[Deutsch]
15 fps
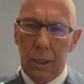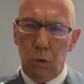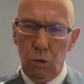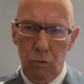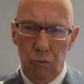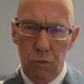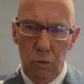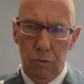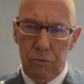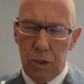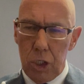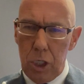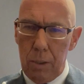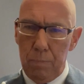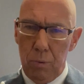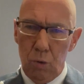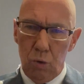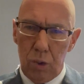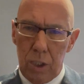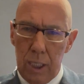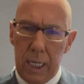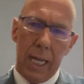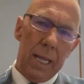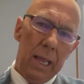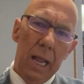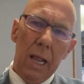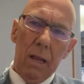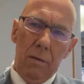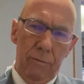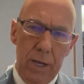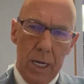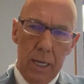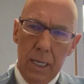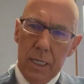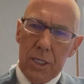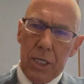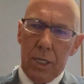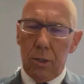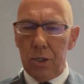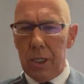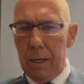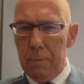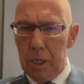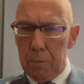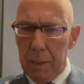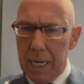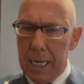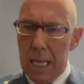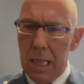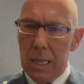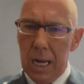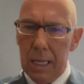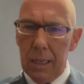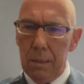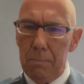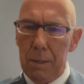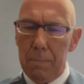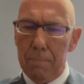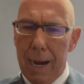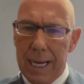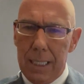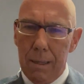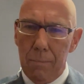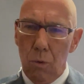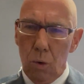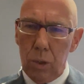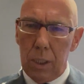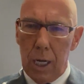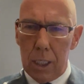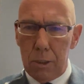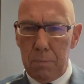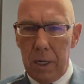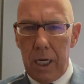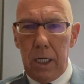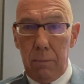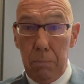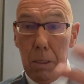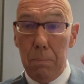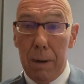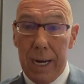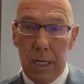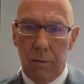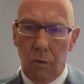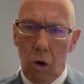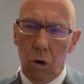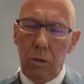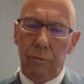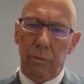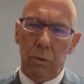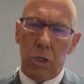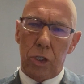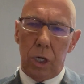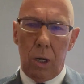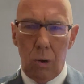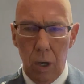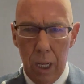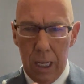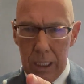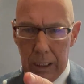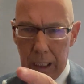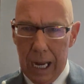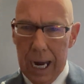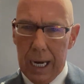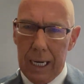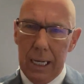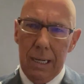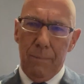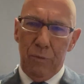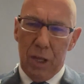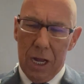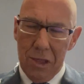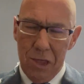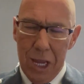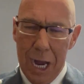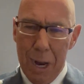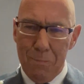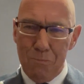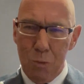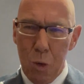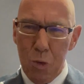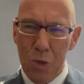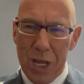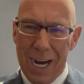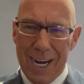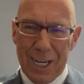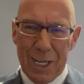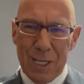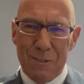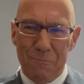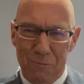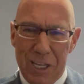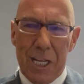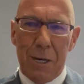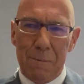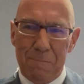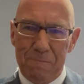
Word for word: 58 Punkte gehen. Wir sehen uns dementsprechend dann mit meinem Montagsbericht, mit meiner Wochenvorschau klar dann am Montag wieder.